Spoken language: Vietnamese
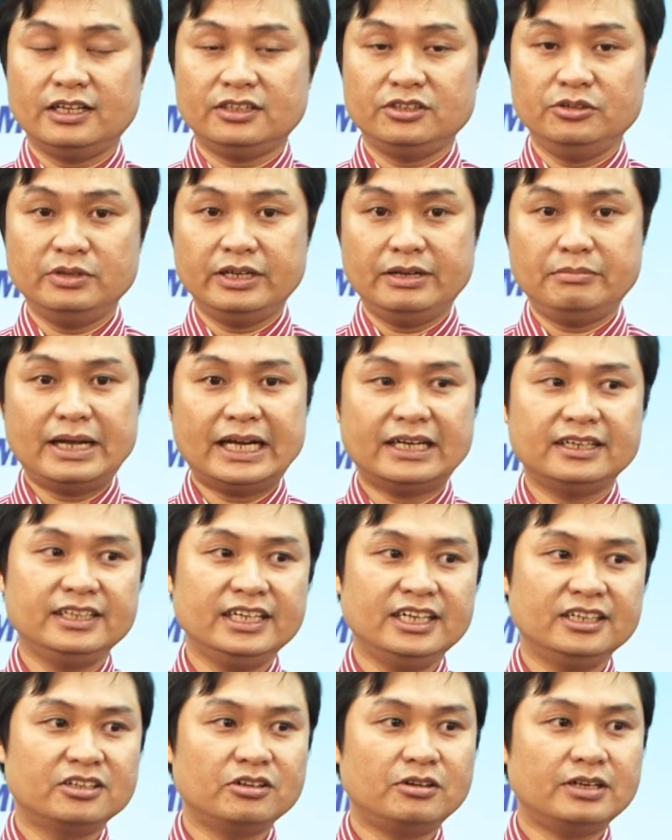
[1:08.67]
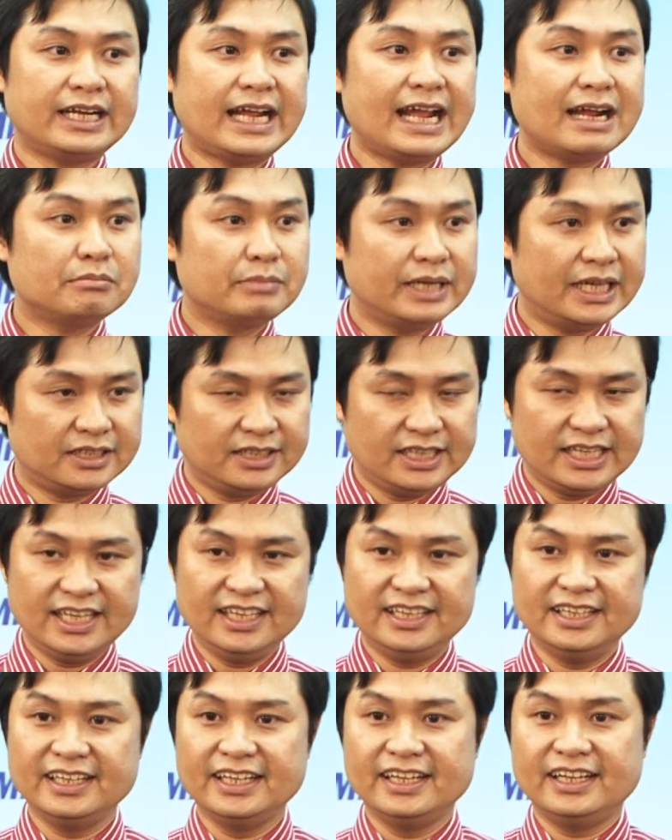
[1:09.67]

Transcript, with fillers: chủ nghĩa Marx Lenin có khác biệt gì